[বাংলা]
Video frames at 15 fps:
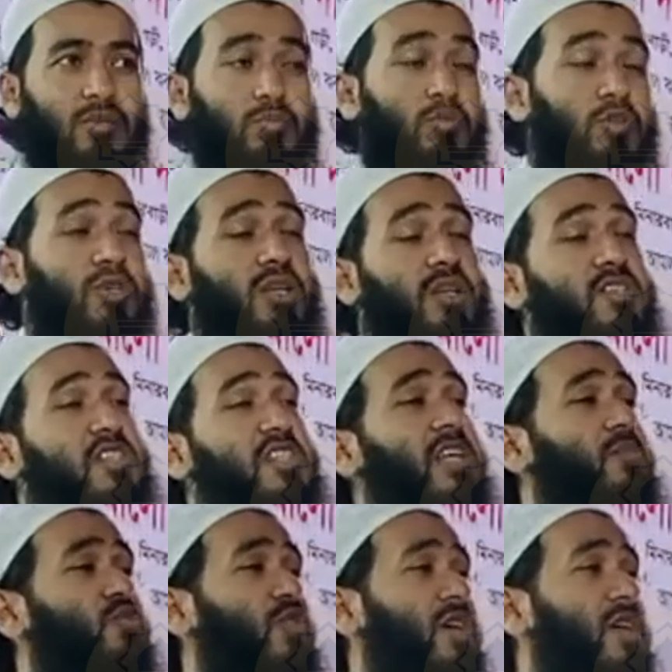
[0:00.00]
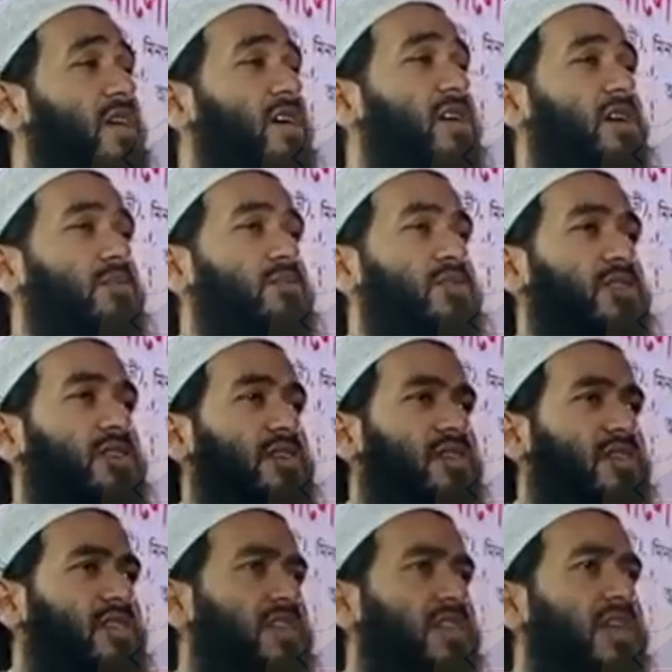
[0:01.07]
বুনিয়াল ইসলাম আলা খামস
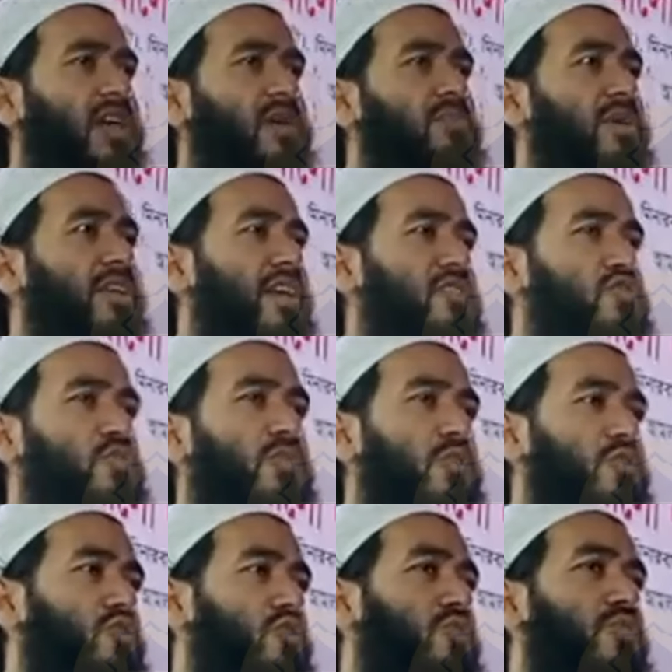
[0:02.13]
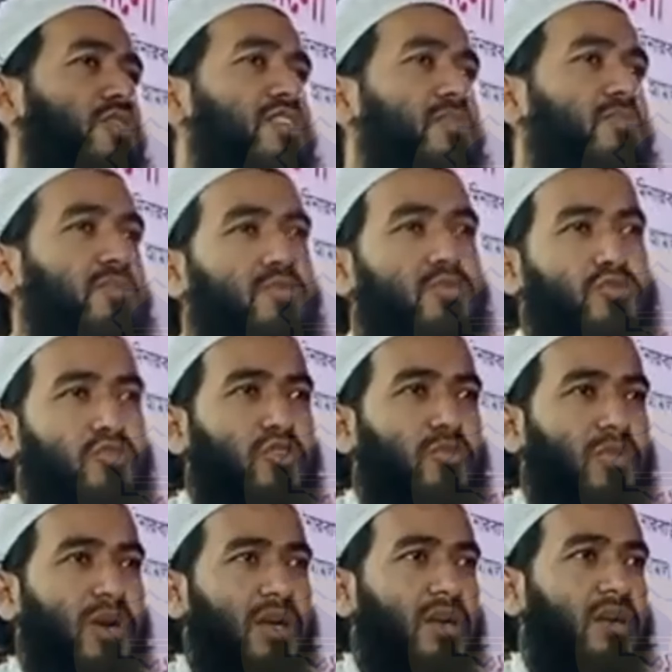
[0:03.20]
ইসলাম মানে একজন মানুষ যদি বলে যে আমি
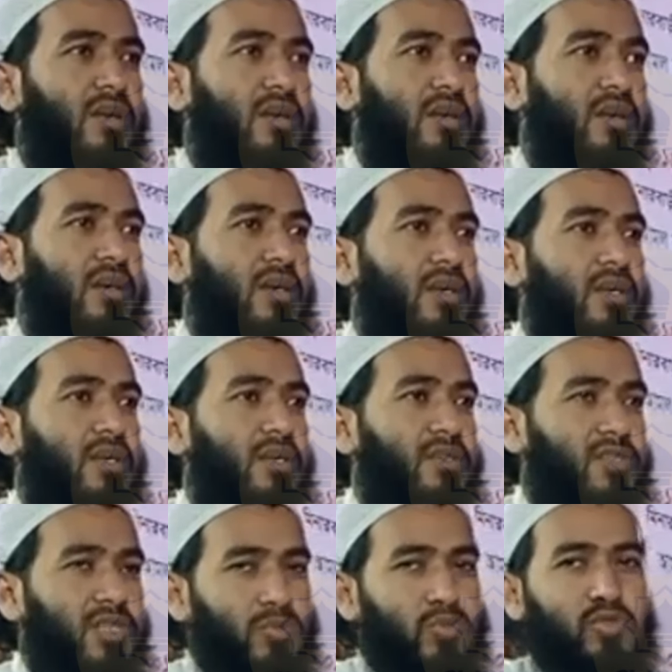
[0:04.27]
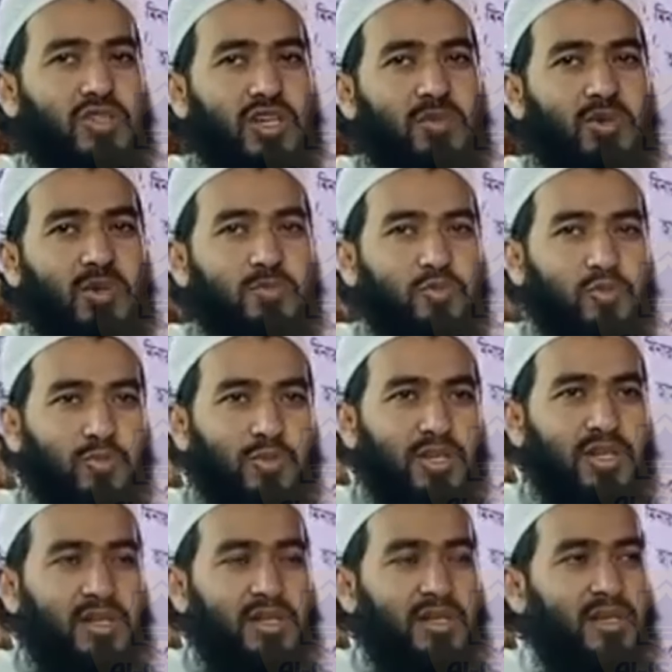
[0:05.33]
মুসলমান যেমনটা আমার পূর্বে
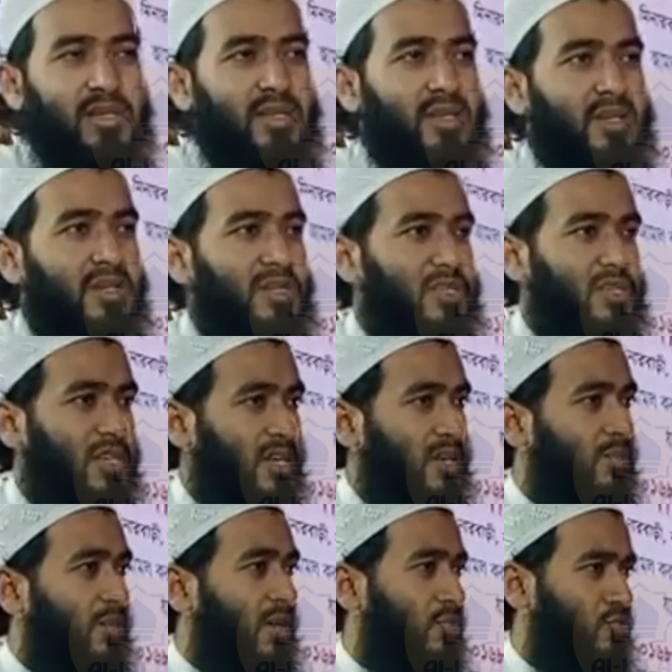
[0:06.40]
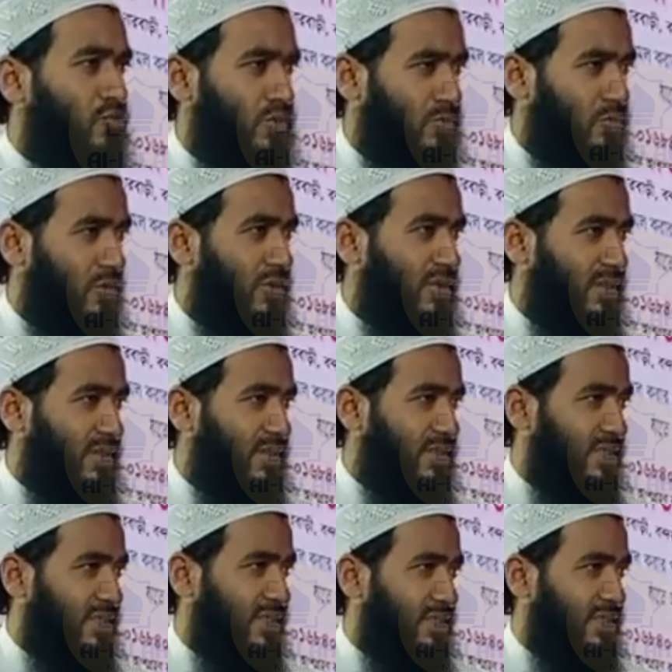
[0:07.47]
শেখ মাহমুদে বলে গিয়েছে
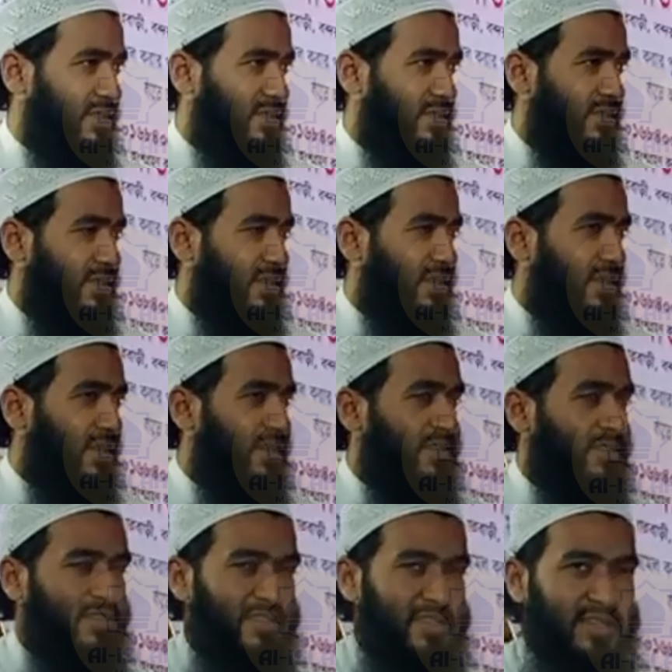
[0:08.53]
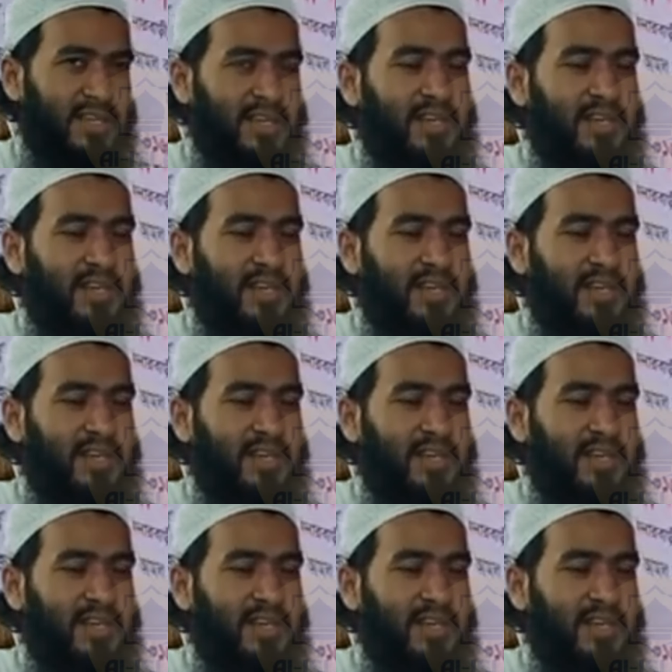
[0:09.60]
যে